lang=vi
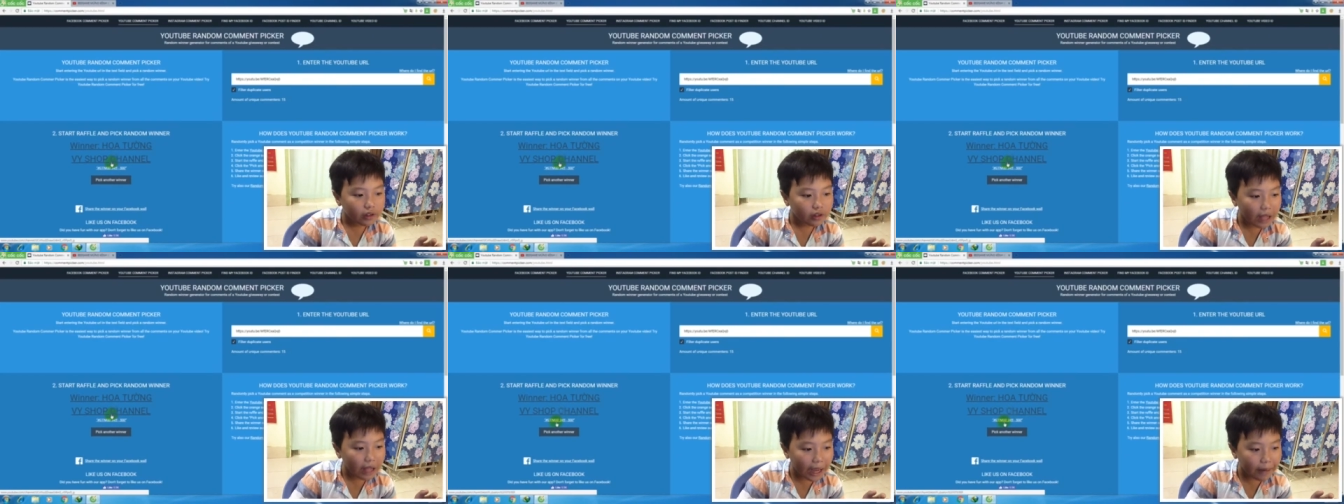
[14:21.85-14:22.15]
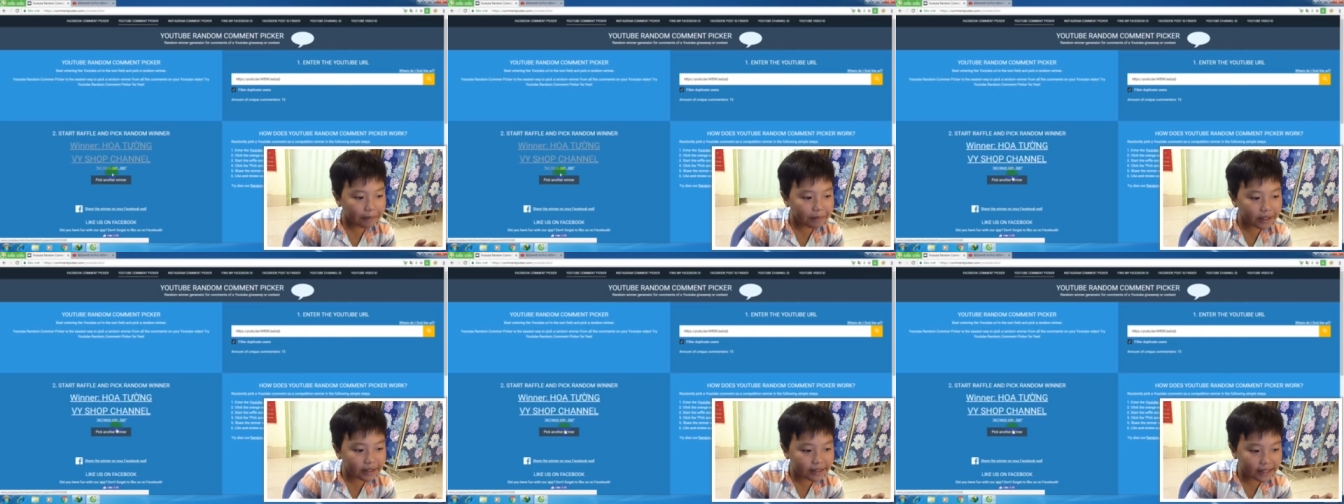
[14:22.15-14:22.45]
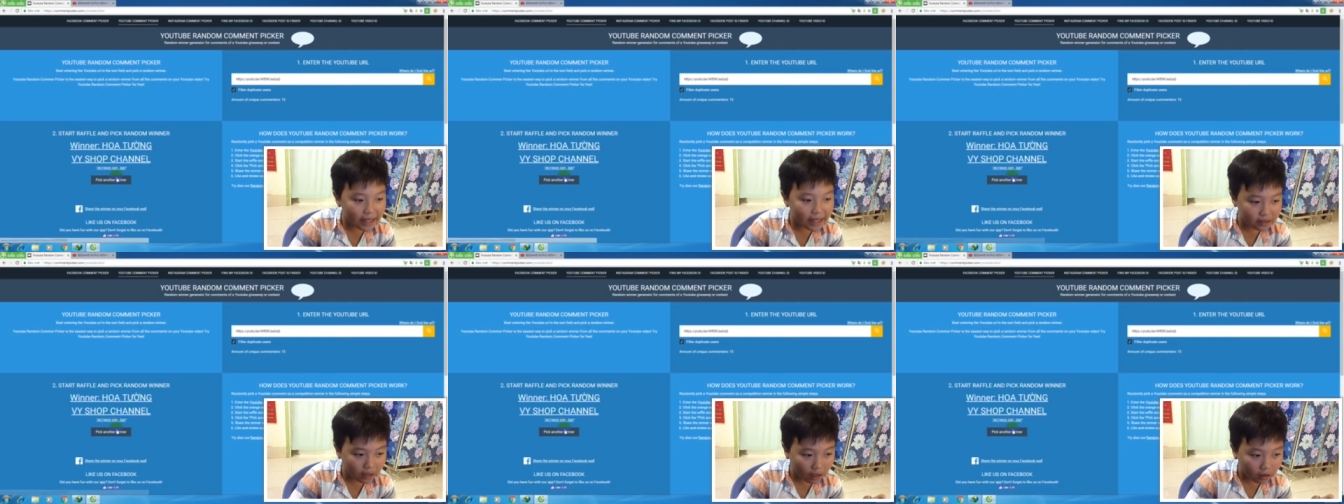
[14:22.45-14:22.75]
Em viết
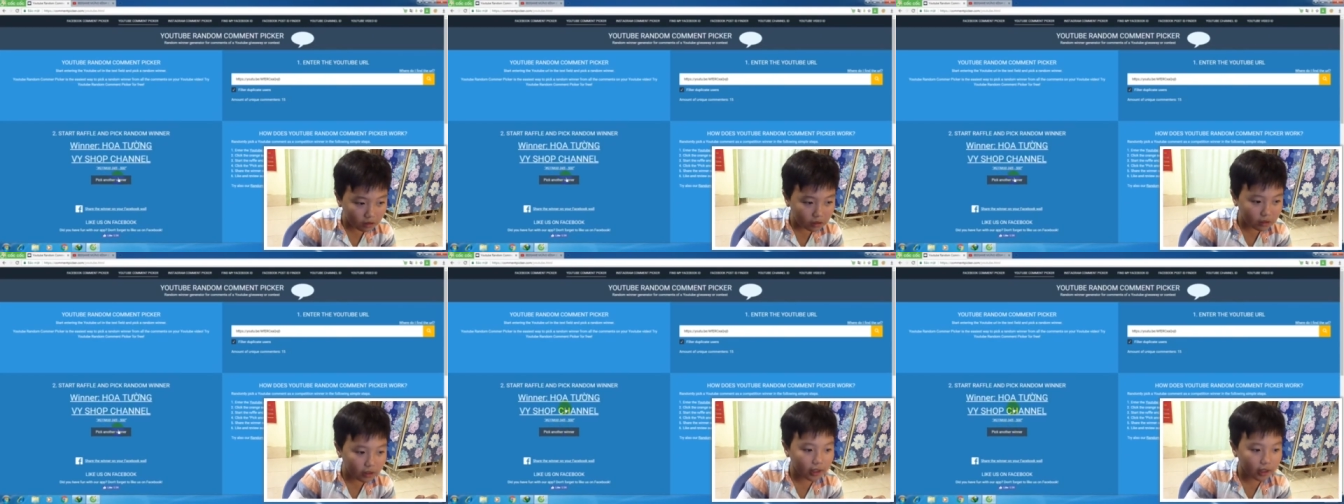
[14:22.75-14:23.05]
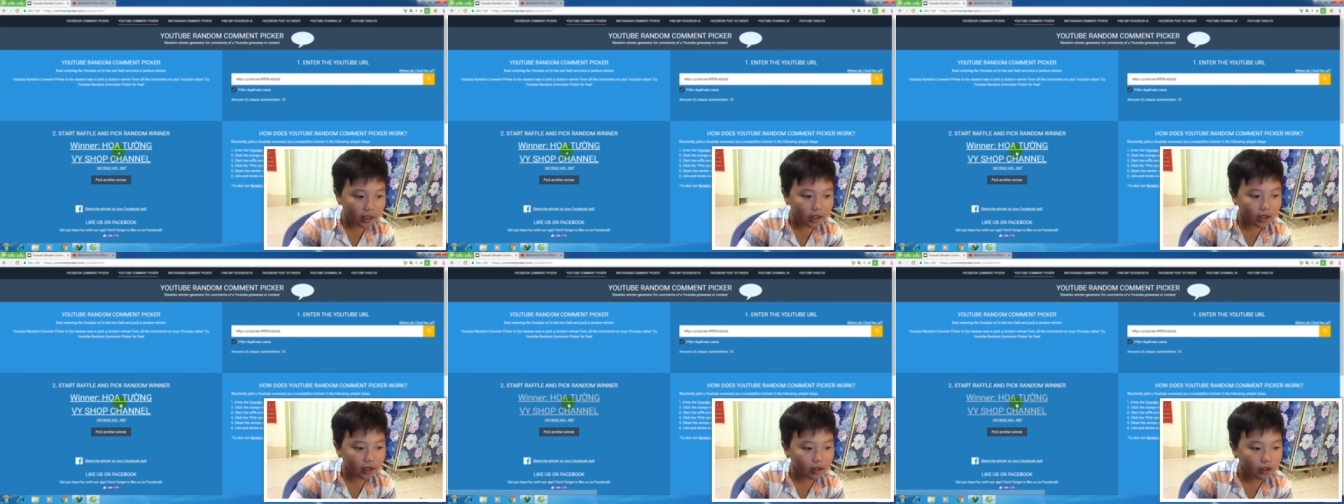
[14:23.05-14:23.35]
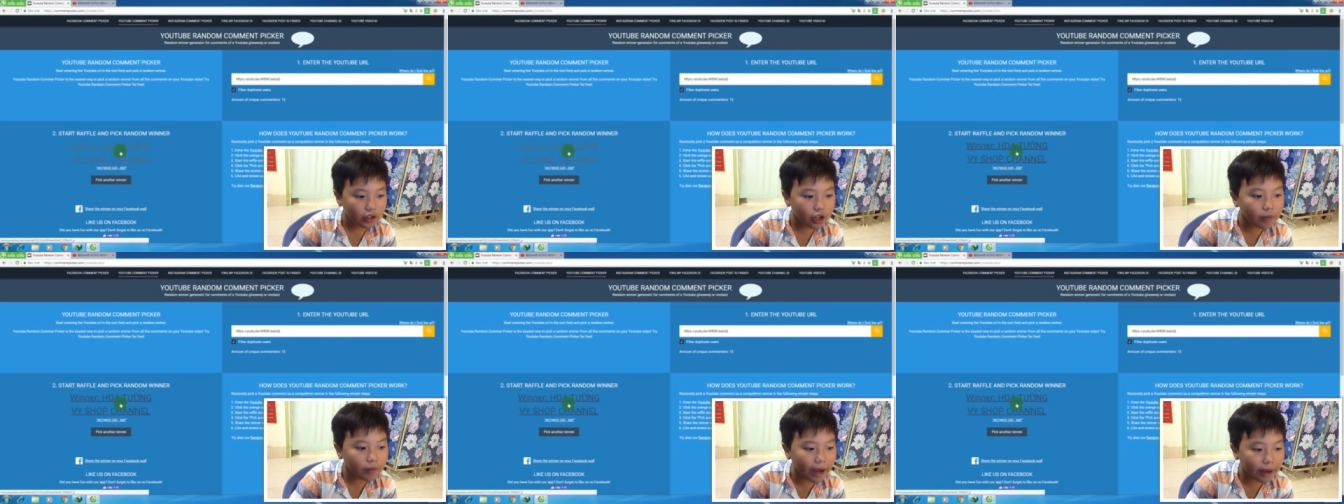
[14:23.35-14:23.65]
sai từ nè
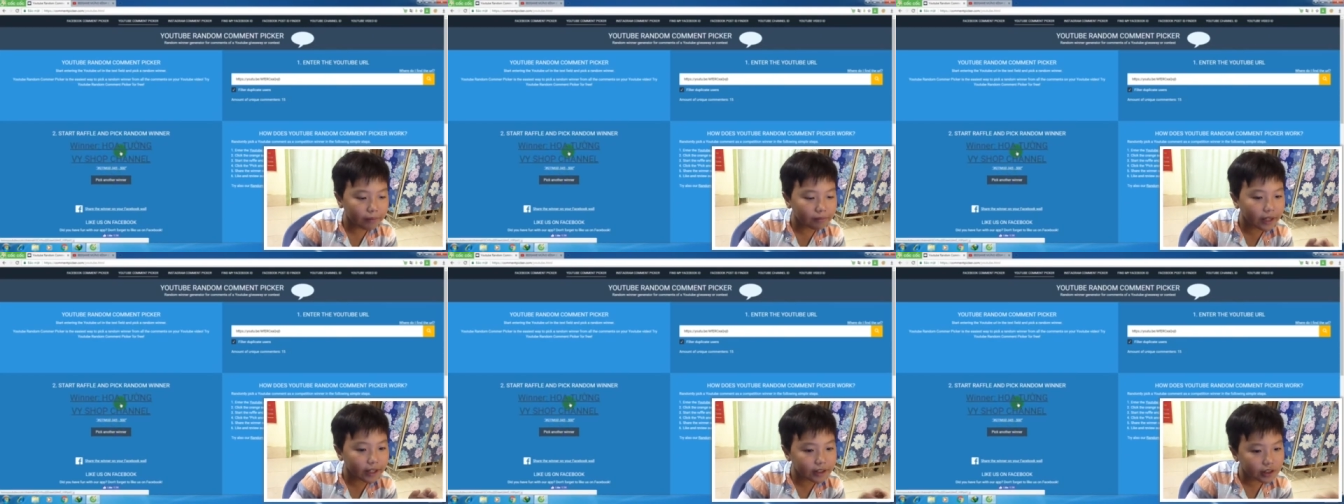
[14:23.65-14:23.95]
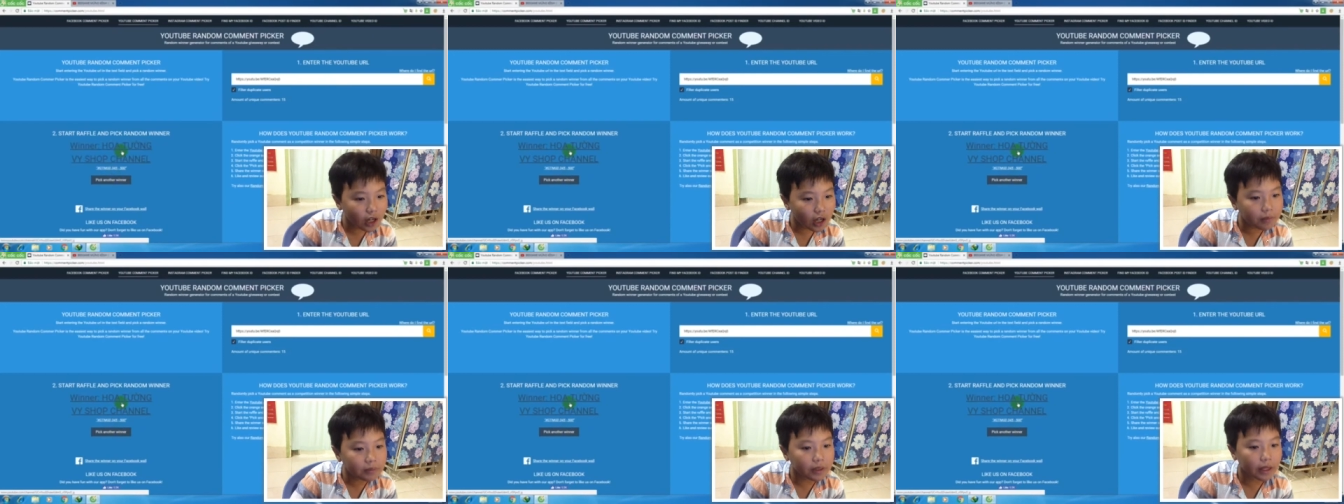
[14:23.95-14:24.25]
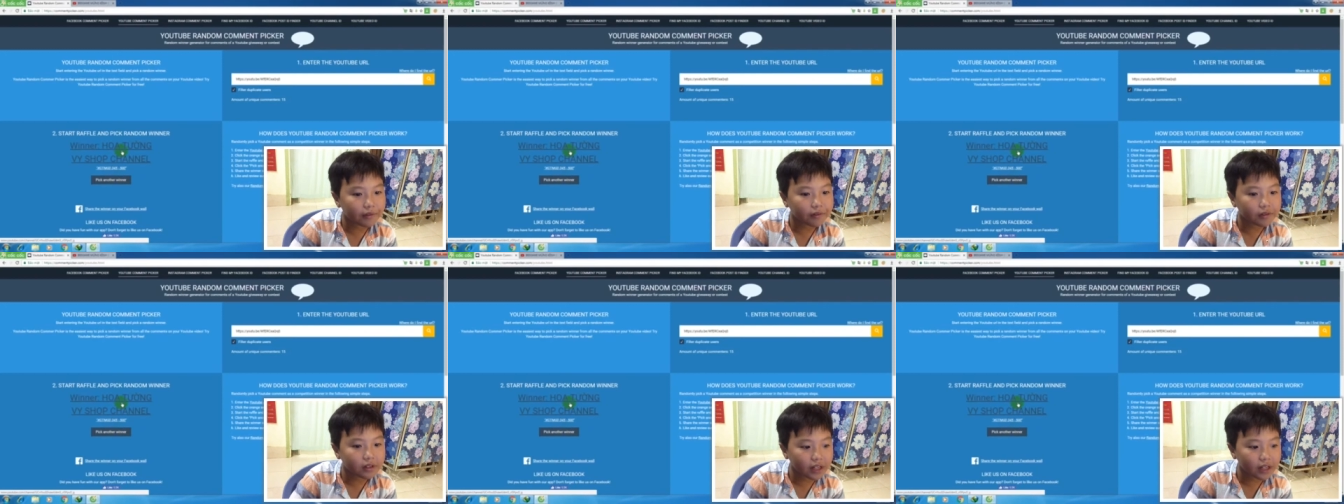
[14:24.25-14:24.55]
Nếu mà em thấy sớm thì
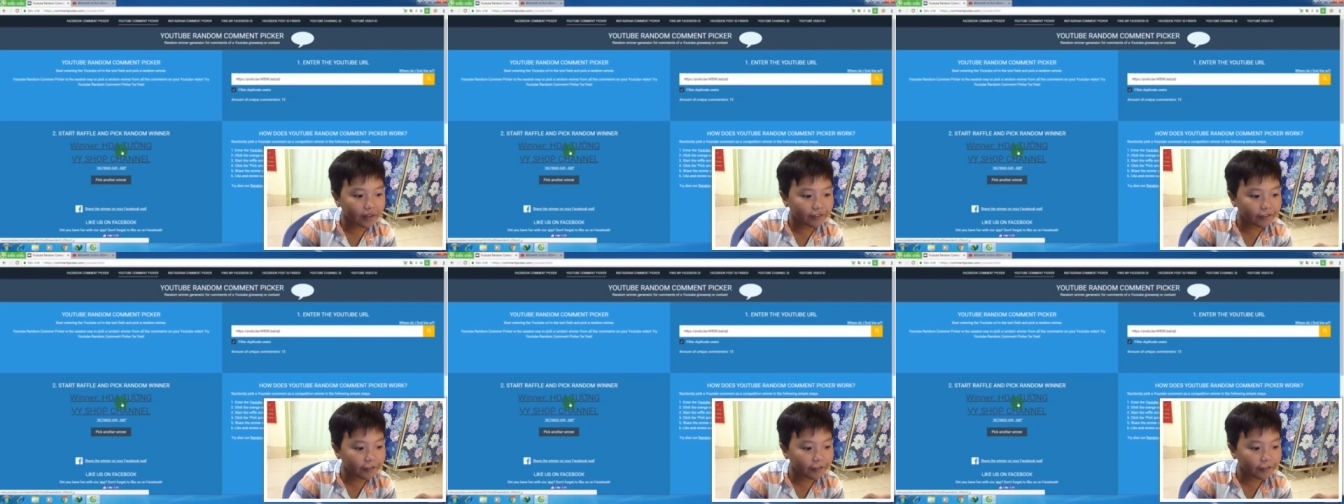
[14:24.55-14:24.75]
em sẽ